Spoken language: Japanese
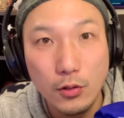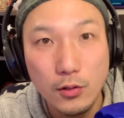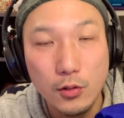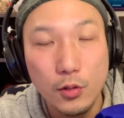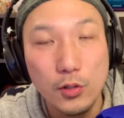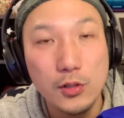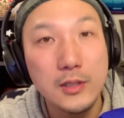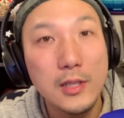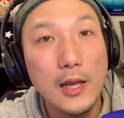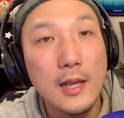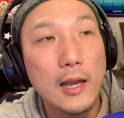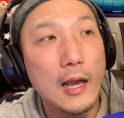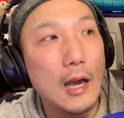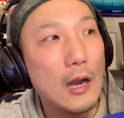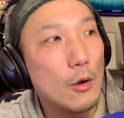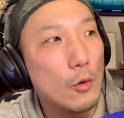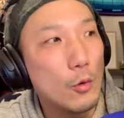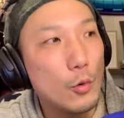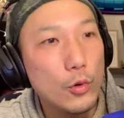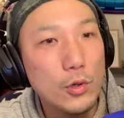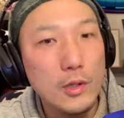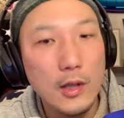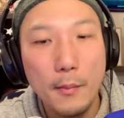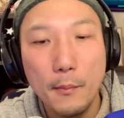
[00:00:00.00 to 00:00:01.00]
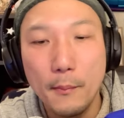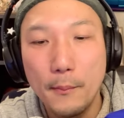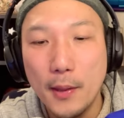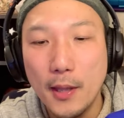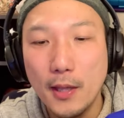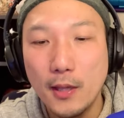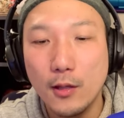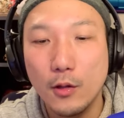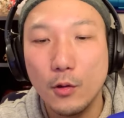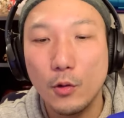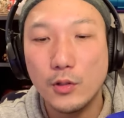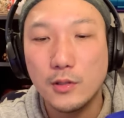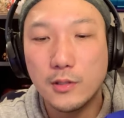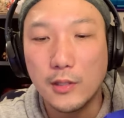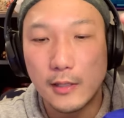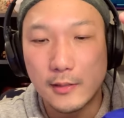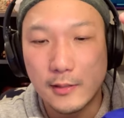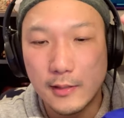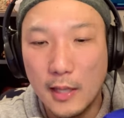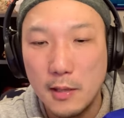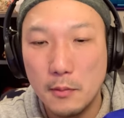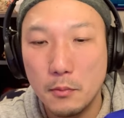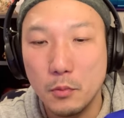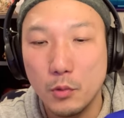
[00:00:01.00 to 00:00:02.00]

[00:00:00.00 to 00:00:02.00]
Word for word: そして学校で勉強した専